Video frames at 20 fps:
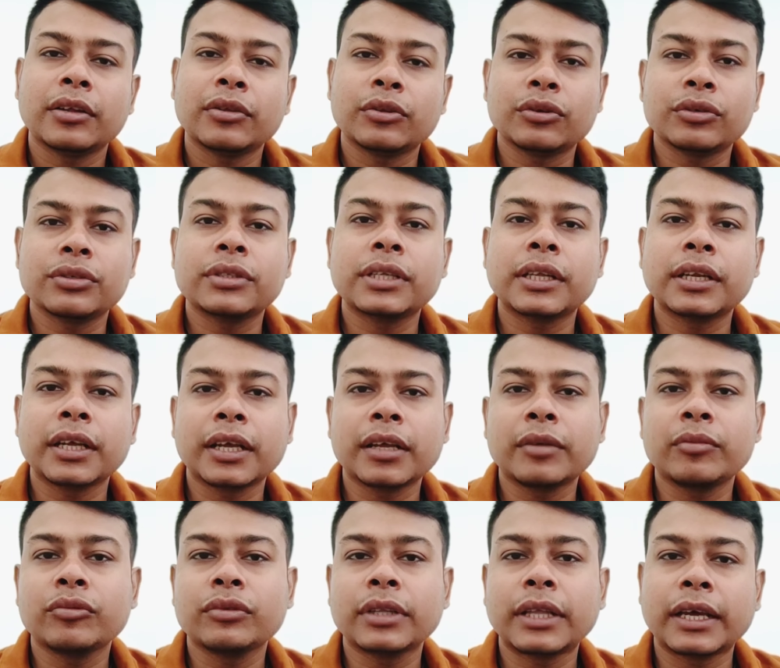দশ তারিখের
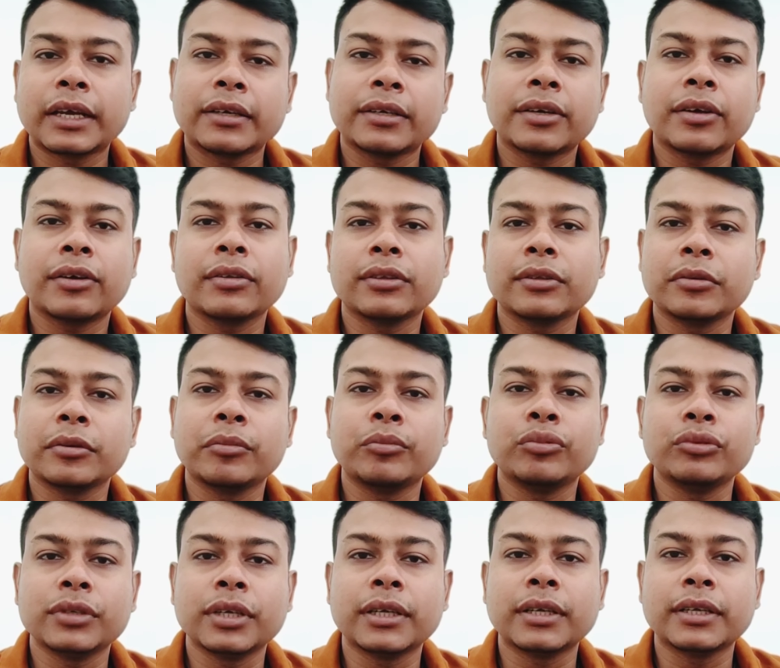মধ্যে একটা হয়তো
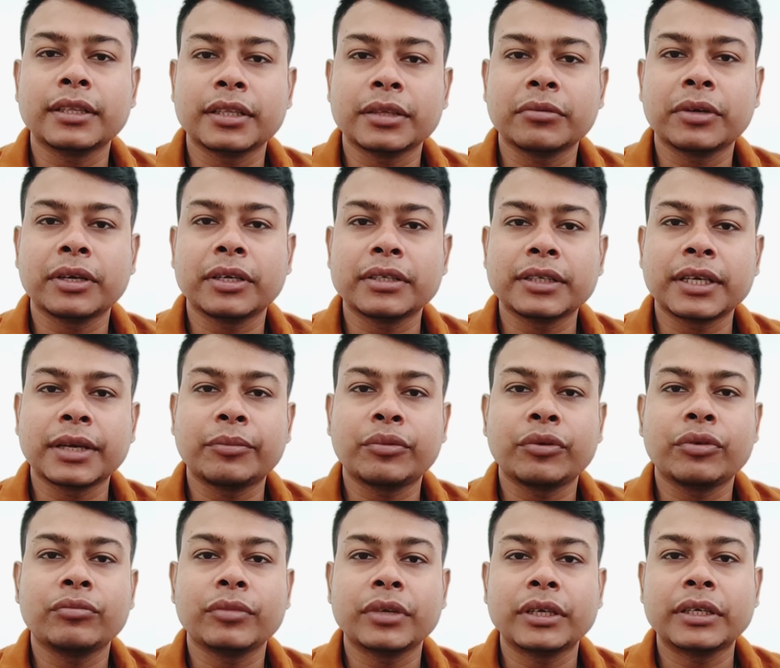বোঝা যেতে পারে যে
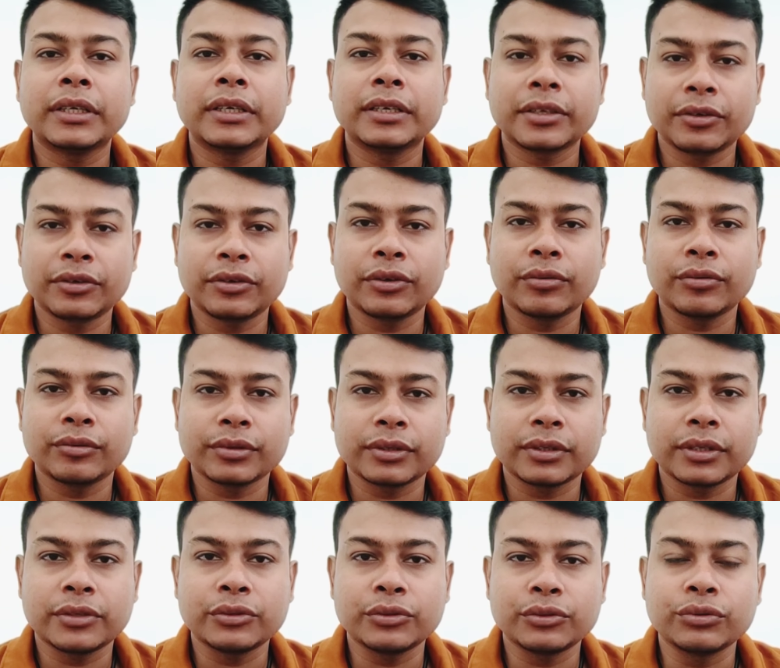অ্যাপয়েন্টমেন্টের কি অবস্থা
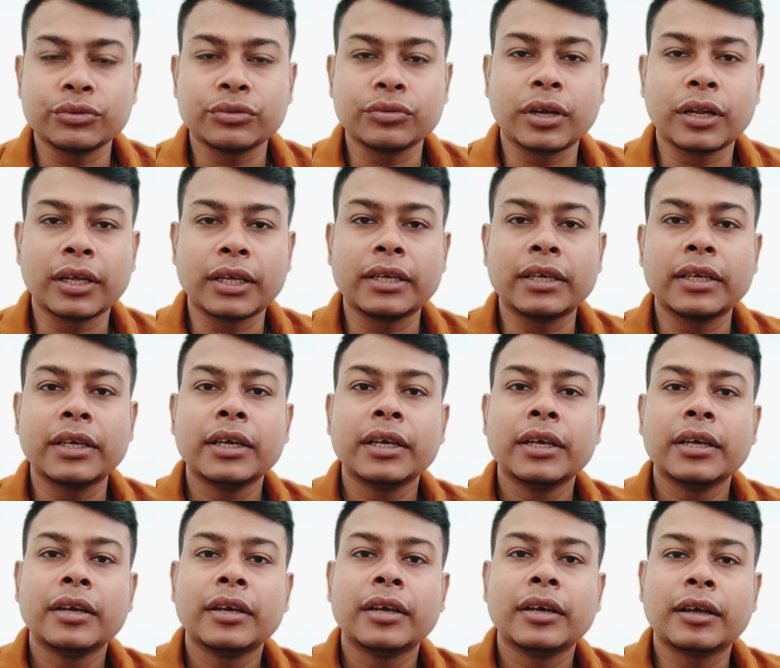জুন জুলাই
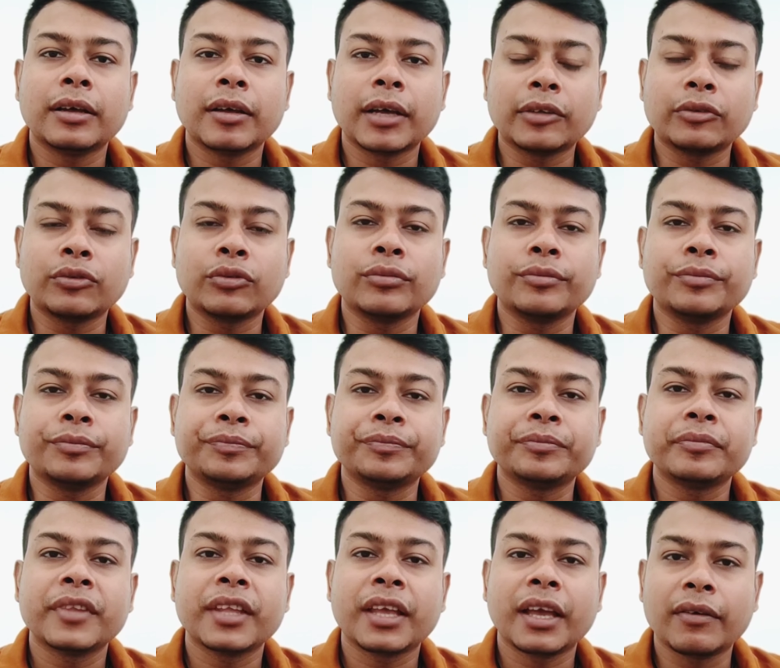একদম
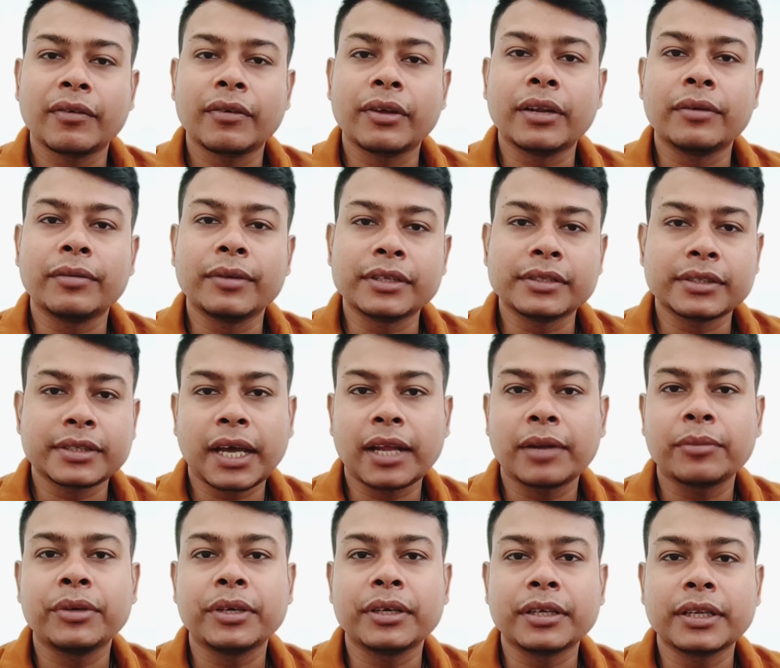অ্যাভেলেবেল
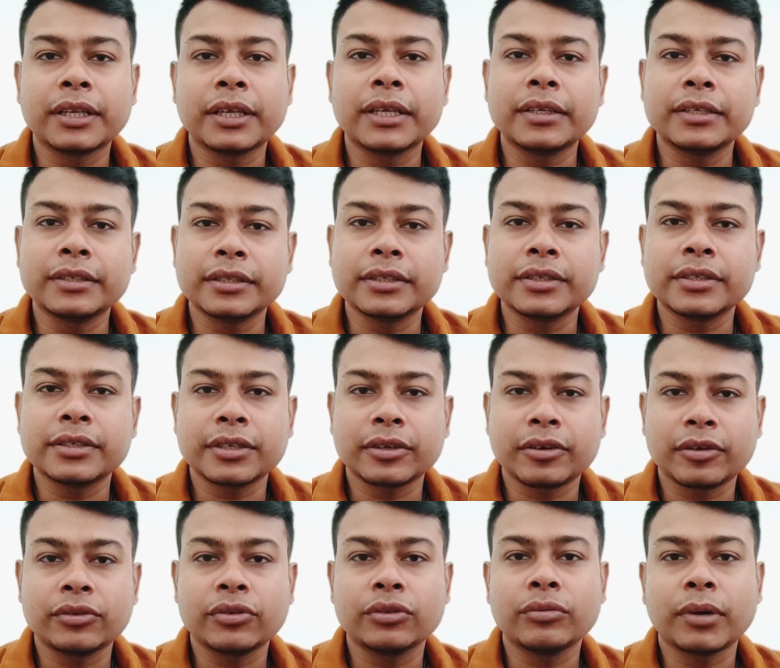ছাড়বে কিনা এই জিনিসটা
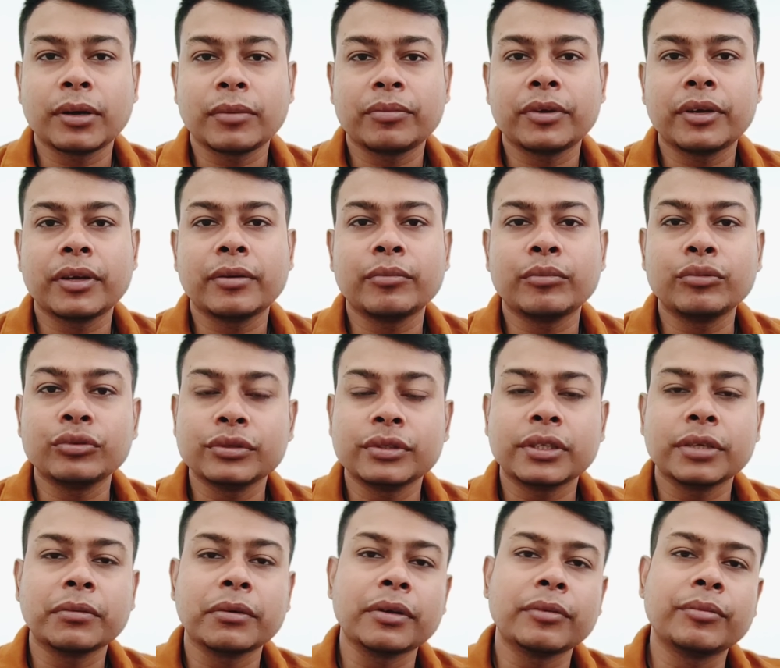হয়তো আপনারা বুঝতে
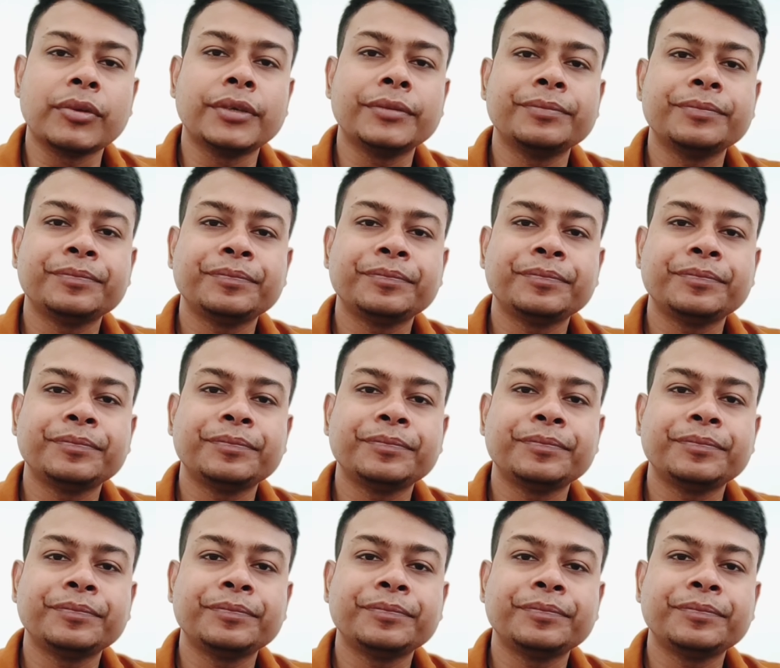পারবেন